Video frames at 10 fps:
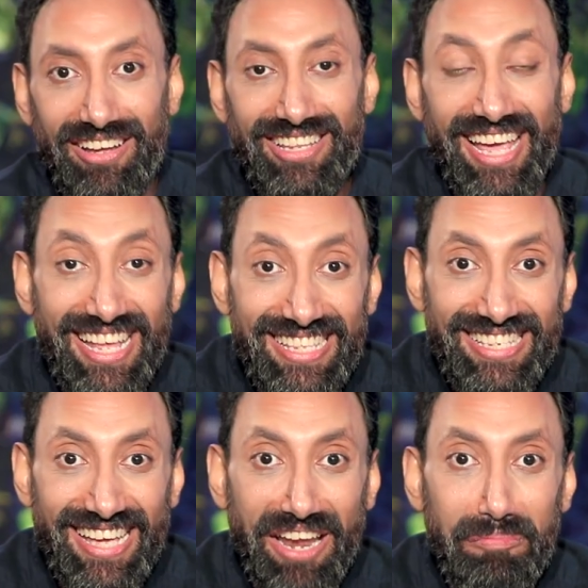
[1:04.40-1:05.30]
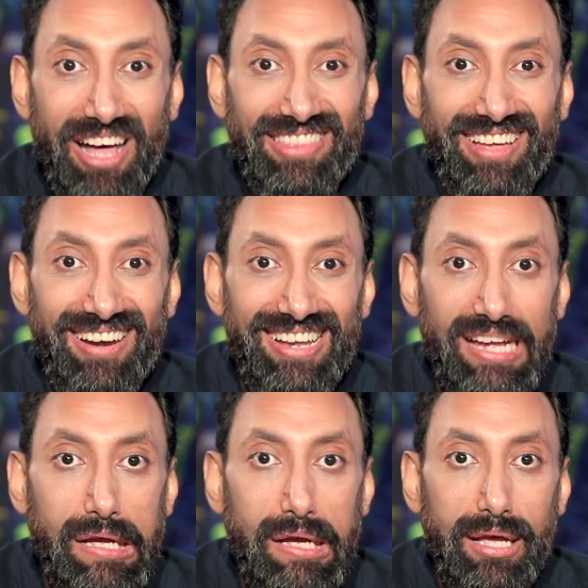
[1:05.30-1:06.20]
النهارده يا نانسي انا محضر
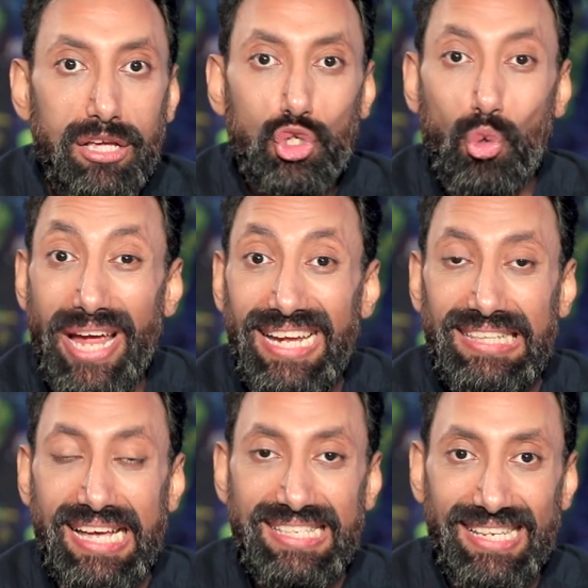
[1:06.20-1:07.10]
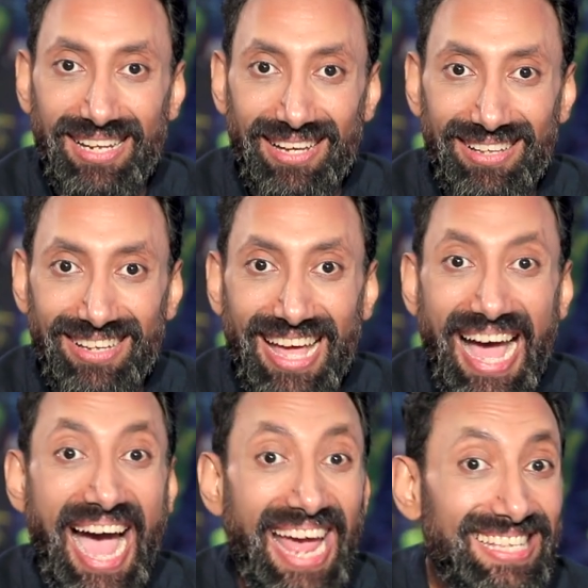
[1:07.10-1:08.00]
لك شويه اسئله
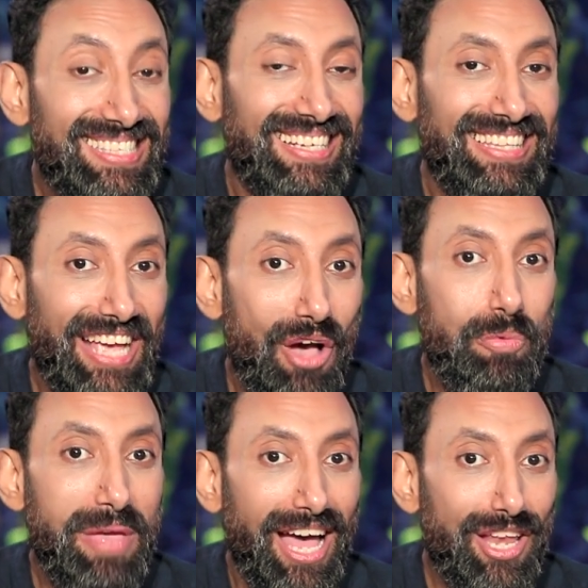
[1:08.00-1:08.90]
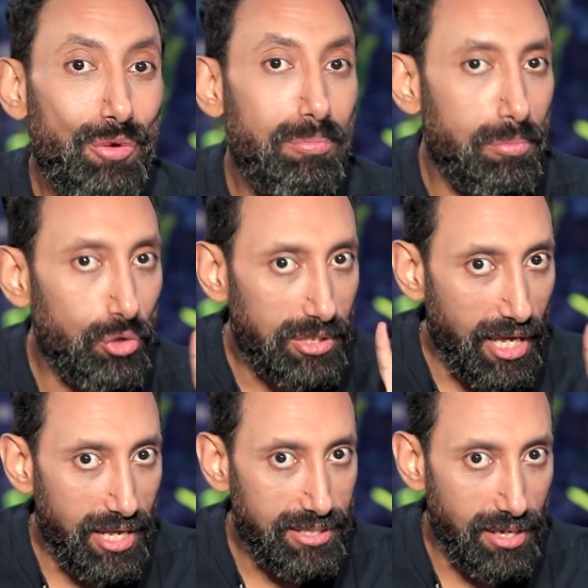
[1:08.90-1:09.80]
عايزك تجاوبي عليهم
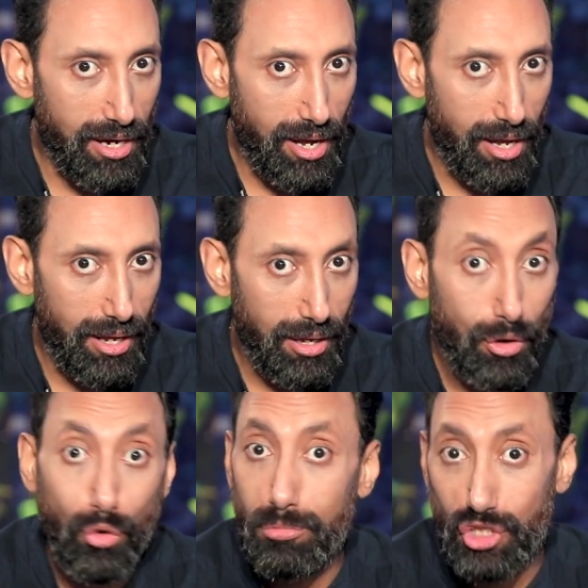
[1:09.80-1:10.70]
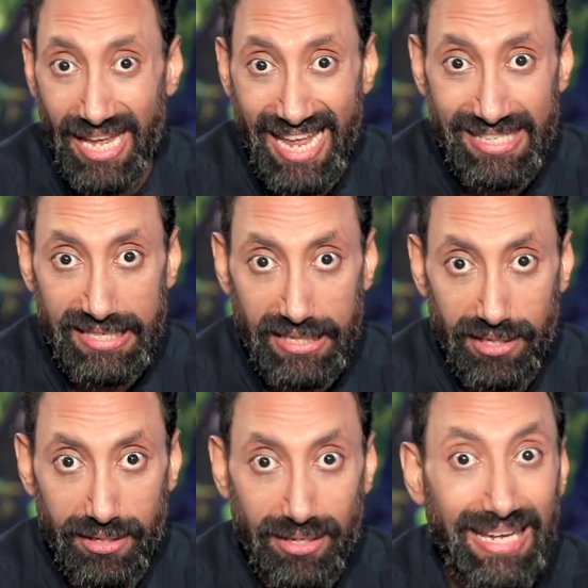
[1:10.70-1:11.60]
بمنتهى الصراحه ومش كنانسي
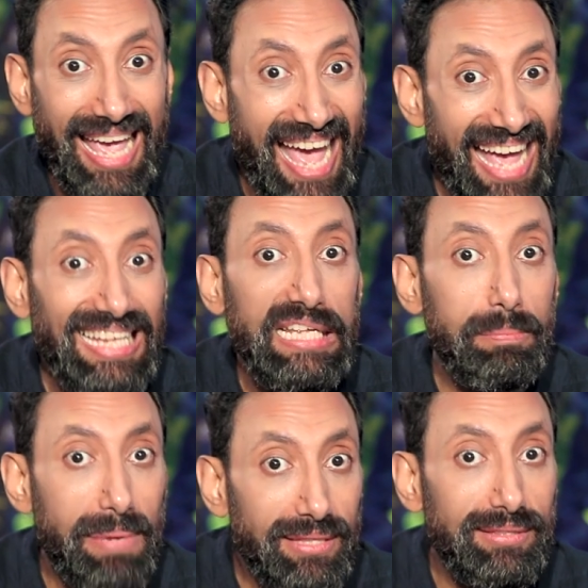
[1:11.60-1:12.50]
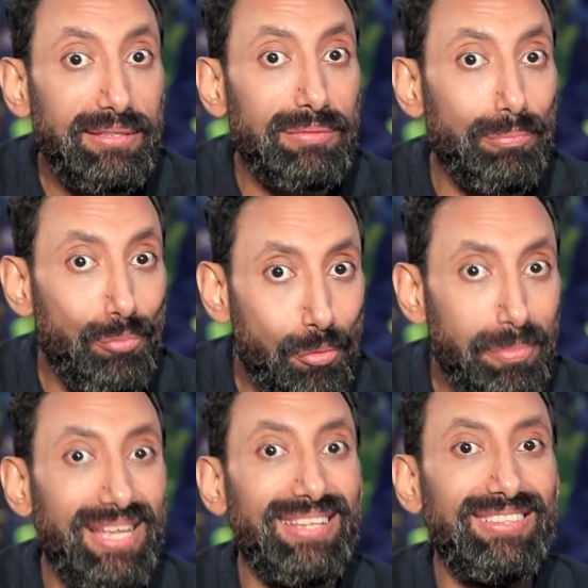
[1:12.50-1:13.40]
كاي بنت
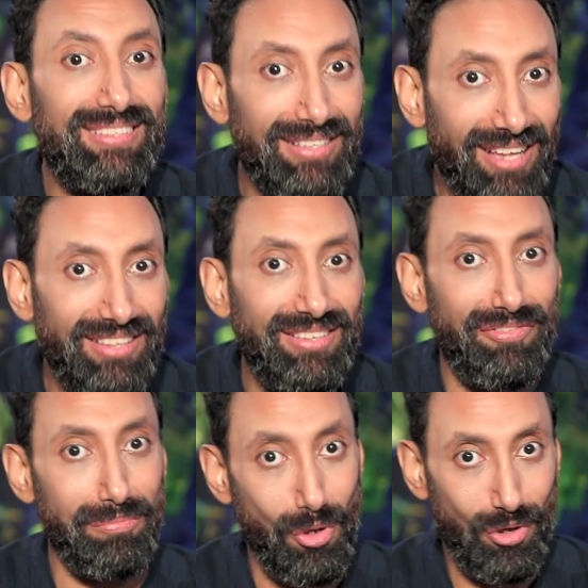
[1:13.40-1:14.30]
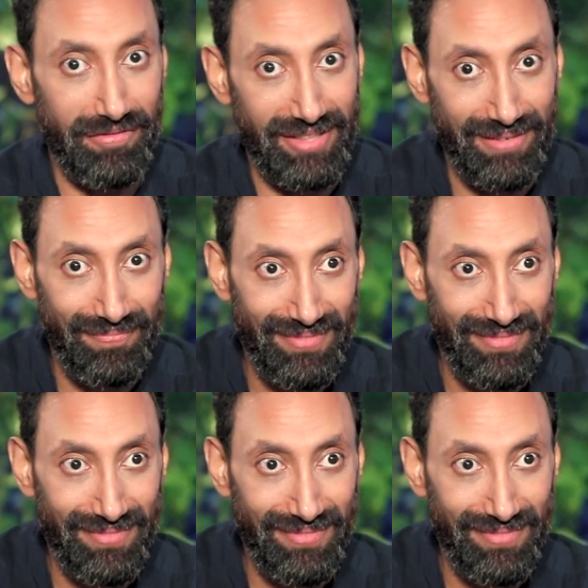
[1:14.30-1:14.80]
ممكن تتحط في الموقف ده